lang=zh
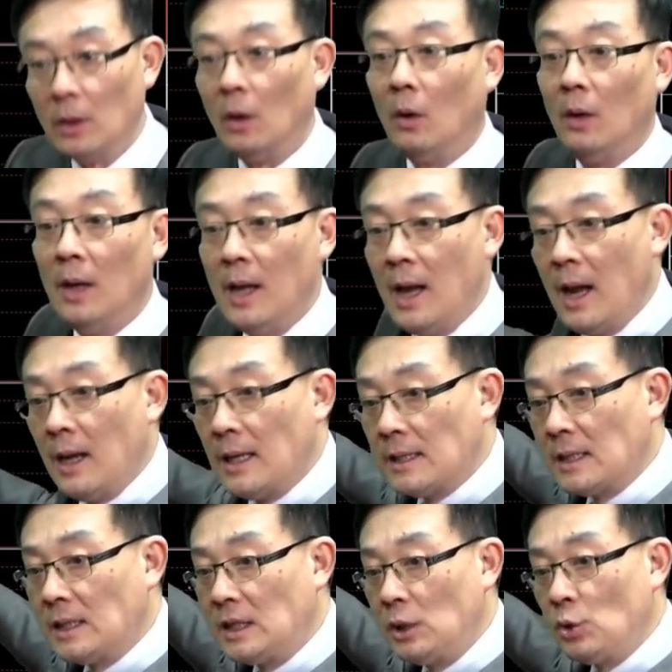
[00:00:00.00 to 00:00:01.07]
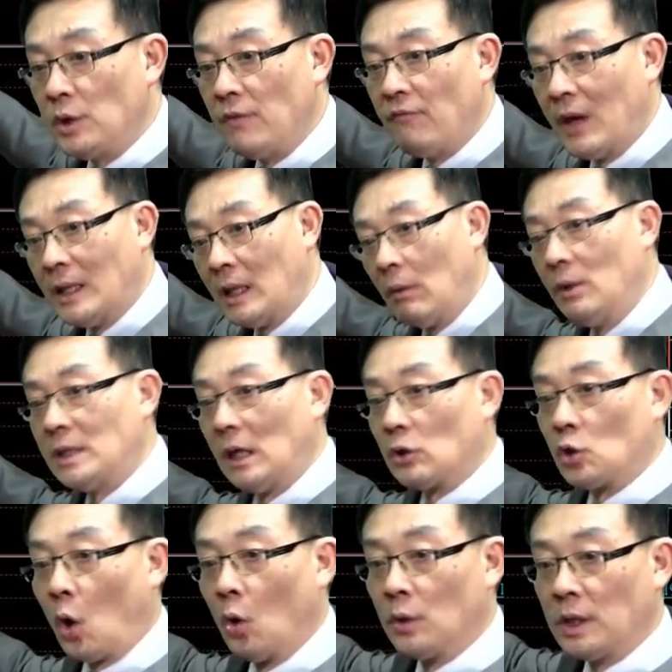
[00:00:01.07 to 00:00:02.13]
哦，那这个技术性反弹，我想
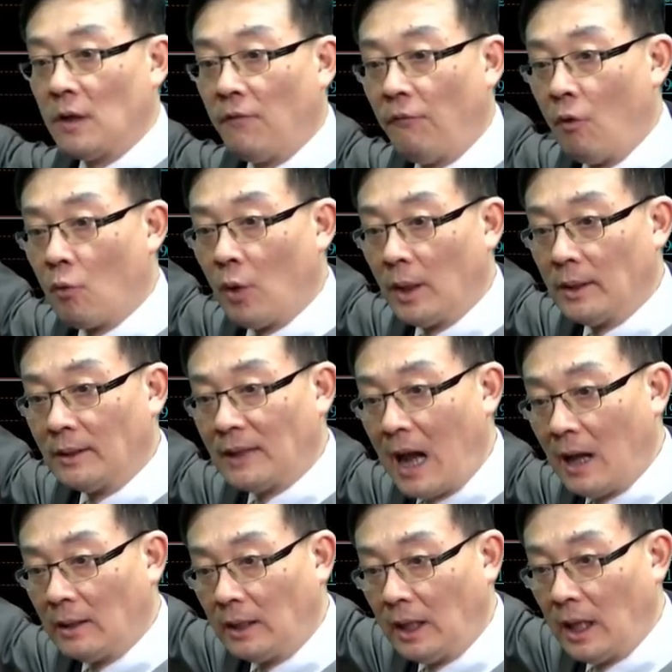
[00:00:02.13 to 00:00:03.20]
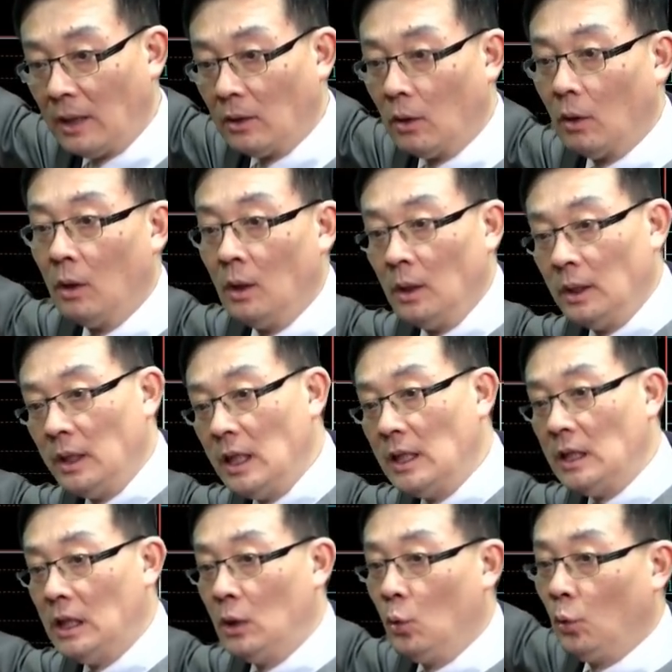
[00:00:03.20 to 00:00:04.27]
从这个封关当天哈，一
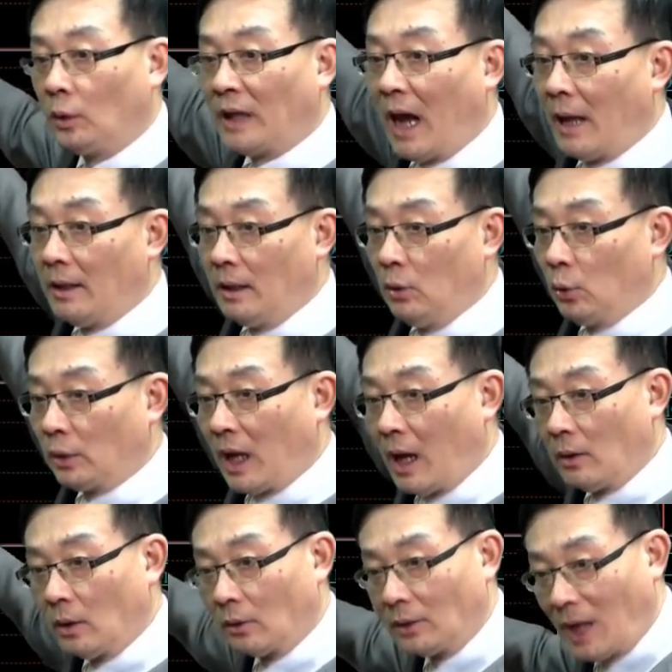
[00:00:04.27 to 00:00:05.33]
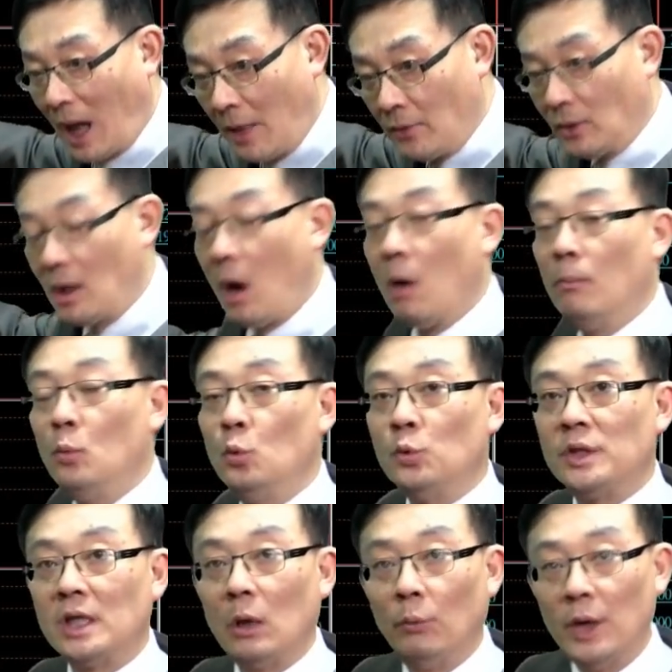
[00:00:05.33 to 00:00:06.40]
一路弹一路弹哦，弹到目
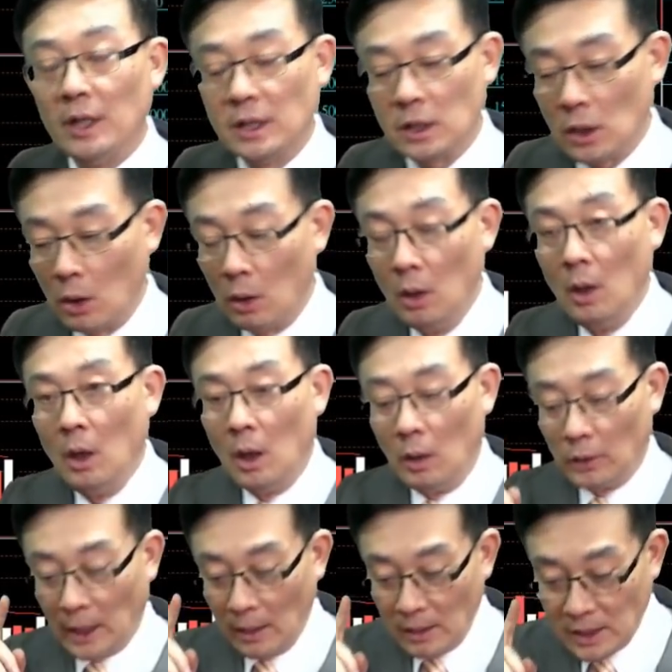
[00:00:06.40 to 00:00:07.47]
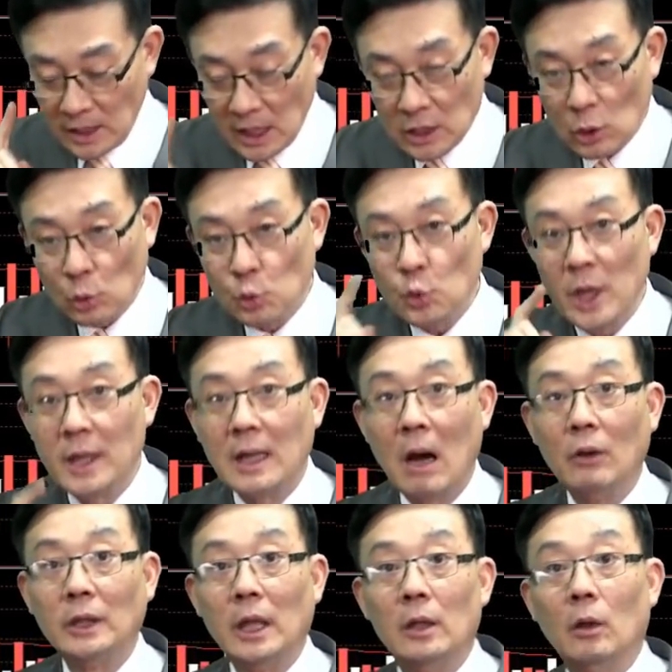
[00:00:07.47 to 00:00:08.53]
前为止哈，哦，弹到今天这个最
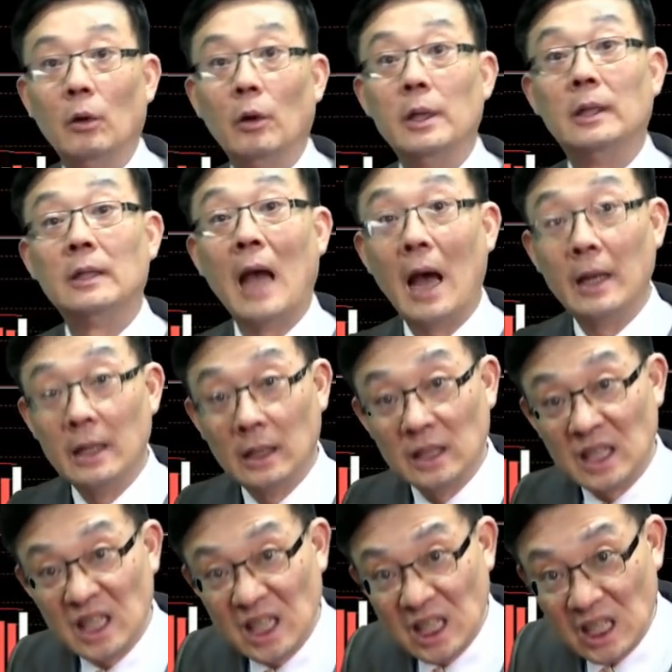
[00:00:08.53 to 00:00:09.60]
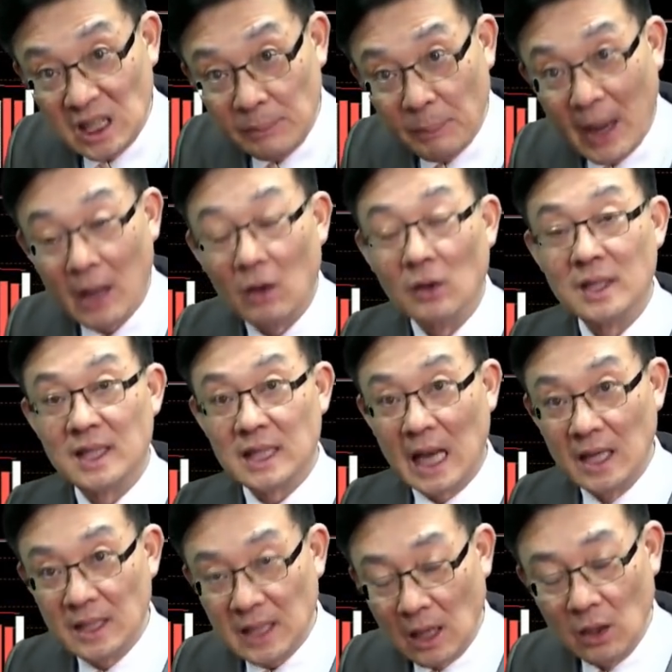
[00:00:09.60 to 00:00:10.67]
高点哦，了那个七百哈，
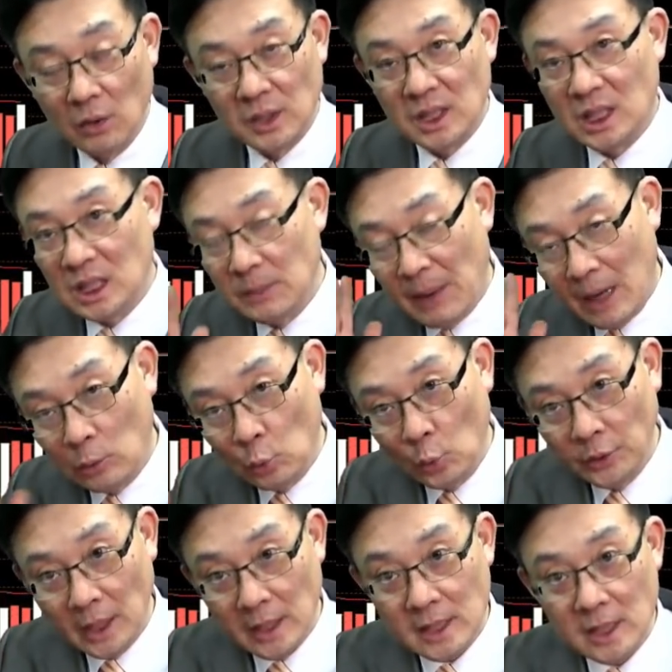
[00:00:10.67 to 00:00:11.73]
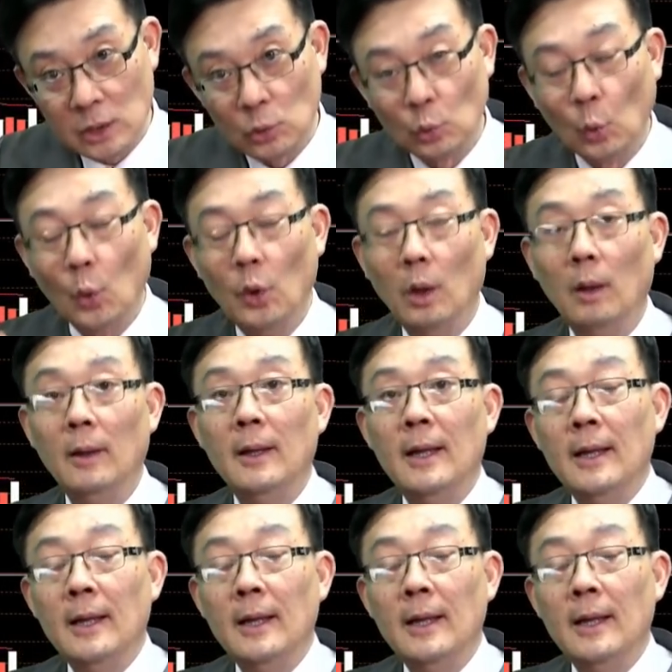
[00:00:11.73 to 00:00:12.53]
整整哈七百多点之多哈。